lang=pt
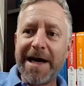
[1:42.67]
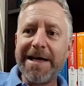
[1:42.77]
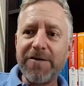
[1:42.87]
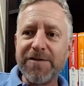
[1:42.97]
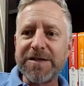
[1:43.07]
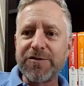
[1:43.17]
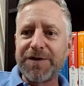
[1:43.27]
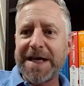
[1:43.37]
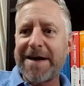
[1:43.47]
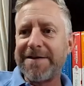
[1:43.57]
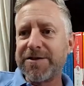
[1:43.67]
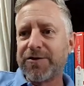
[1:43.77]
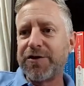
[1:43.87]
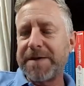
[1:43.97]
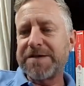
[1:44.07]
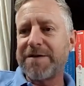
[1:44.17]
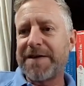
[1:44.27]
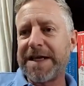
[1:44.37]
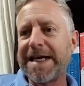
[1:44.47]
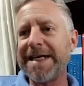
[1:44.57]
Aí eu escutava, escuto o pessoal
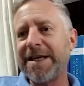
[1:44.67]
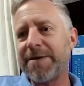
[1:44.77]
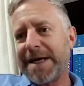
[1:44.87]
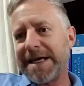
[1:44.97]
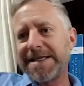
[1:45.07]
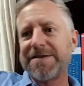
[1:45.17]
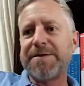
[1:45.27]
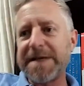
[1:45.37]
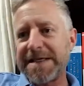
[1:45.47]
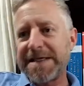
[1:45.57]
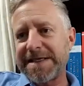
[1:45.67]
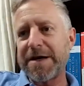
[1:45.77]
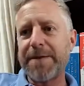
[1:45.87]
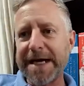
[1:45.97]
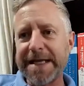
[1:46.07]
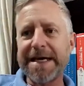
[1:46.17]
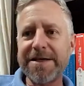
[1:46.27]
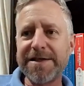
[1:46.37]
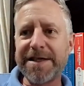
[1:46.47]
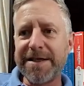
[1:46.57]
falar que tem uma ração especial para canários
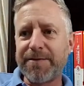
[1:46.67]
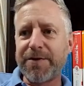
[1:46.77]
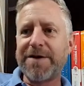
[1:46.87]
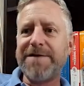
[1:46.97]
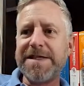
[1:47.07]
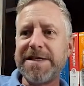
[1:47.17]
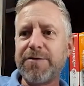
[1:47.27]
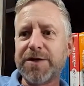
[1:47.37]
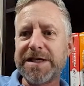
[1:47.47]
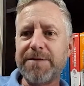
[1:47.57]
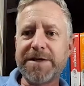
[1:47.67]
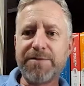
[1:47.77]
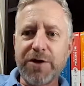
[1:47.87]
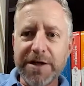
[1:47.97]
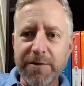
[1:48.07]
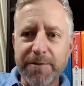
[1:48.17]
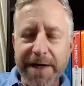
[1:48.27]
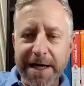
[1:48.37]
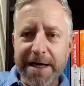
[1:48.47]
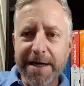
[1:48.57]
de grande porte, 25% do peso. Bom, então
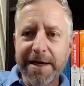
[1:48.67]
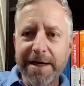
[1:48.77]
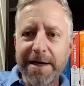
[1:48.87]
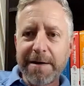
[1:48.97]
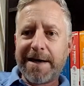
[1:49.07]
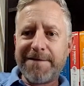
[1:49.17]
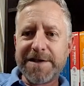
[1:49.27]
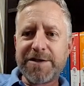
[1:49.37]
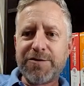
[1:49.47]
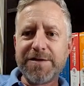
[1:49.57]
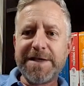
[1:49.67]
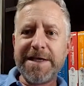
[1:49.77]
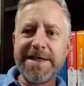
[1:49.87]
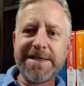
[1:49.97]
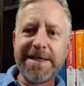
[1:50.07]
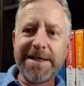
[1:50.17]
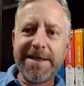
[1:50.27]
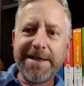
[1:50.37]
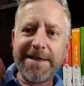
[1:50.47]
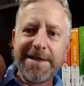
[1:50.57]
para avestruz tem que ser
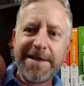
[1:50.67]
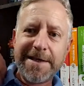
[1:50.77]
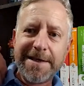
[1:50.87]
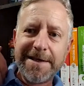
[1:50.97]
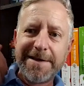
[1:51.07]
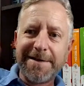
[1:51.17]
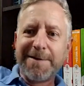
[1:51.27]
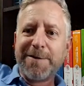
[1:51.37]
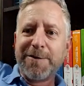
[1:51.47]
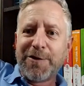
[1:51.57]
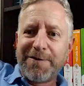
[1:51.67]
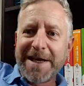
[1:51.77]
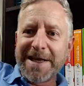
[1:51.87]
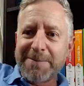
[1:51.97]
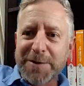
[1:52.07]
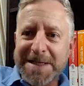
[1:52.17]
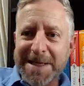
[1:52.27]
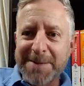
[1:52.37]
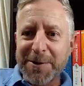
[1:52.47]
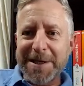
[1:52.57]
de
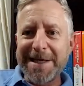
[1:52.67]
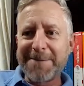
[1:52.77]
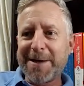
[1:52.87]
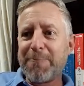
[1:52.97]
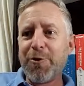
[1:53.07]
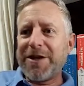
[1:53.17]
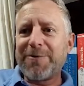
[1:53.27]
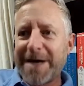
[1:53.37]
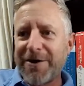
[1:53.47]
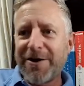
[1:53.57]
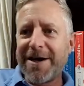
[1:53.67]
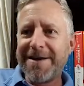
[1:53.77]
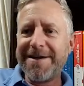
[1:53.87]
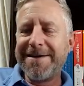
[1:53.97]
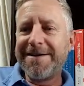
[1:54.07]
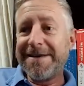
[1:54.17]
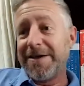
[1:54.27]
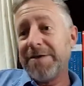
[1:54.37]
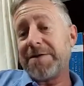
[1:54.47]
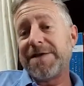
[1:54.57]
90% de proteína, porque é muito maior, né?
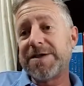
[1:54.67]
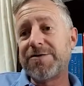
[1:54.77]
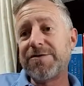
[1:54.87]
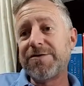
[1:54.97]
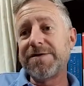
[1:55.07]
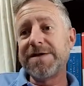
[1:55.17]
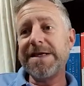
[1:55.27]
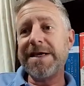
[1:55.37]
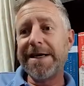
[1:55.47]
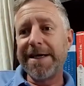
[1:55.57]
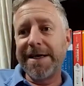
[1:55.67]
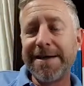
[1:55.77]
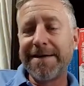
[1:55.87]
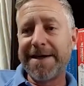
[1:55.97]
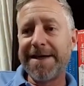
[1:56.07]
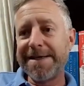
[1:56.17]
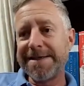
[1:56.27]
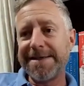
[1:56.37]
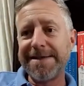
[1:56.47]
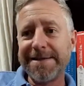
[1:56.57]
Para avestruz é
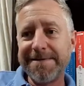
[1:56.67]
13,